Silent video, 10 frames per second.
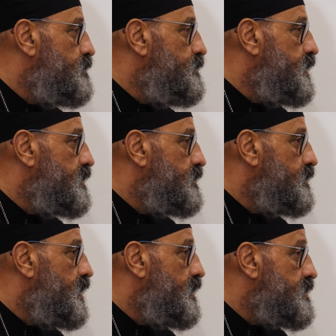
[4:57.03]
ربنا
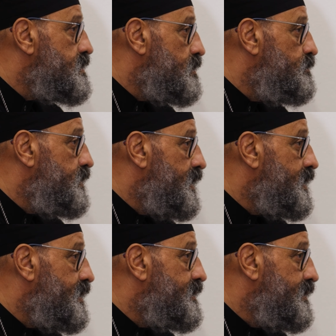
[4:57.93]
يقول خلاص ربنا قال
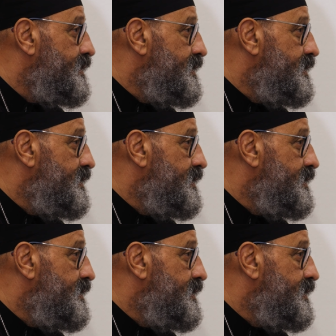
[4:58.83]
كده